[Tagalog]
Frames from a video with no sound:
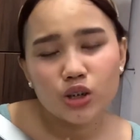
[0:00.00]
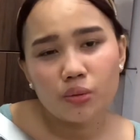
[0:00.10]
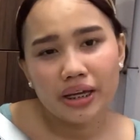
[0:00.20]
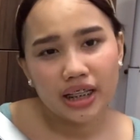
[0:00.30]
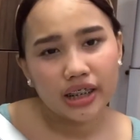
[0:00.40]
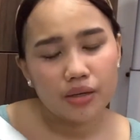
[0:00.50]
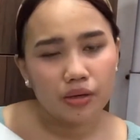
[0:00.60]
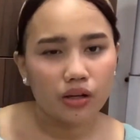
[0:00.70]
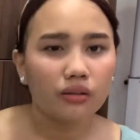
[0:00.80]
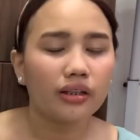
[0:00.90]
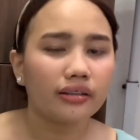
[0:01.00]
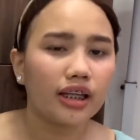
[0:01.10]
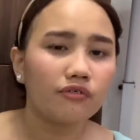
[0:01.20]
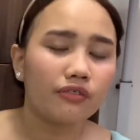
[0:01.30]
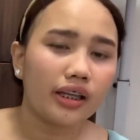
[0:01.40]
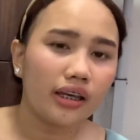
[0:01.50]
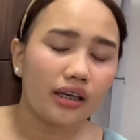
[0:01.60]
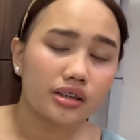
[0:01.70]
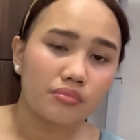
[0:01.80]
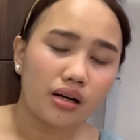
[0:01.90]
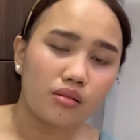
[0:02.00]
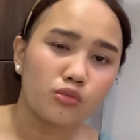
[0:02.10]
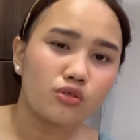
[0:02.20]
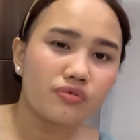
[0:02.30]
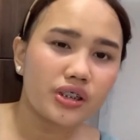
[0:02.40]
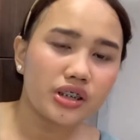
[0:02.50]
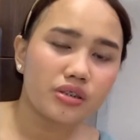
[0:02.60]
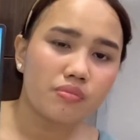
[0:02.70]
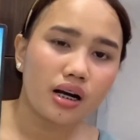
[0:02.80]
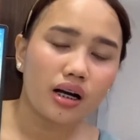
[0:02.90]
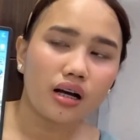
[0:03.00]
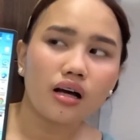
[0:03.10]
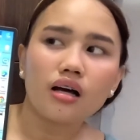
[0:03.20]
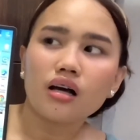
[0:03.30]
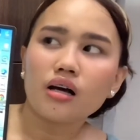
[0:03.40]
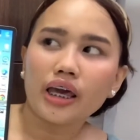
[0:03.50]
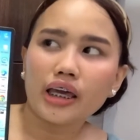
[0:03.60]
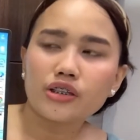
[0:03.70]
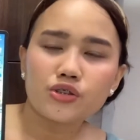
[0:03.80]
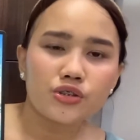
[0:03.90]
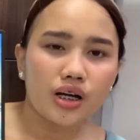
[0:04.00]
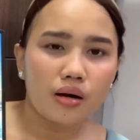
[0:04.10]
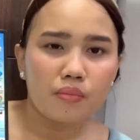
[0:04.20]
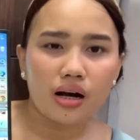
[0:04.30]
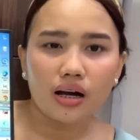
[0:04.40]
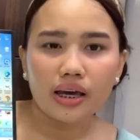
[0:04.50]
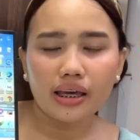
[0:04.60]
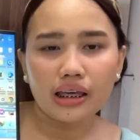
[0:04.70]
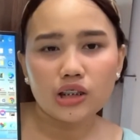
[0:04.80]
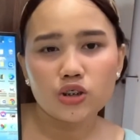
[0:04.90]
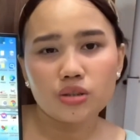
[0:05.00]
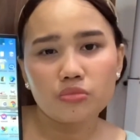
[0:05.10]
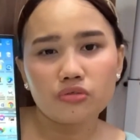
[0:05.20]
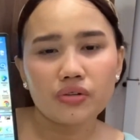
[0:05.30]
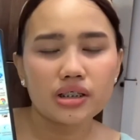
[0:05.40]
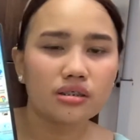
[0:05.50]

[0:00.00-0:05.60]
Kung mahilig kayo manood ng Netflix, mga movies, mga H, uh, mga HD movies.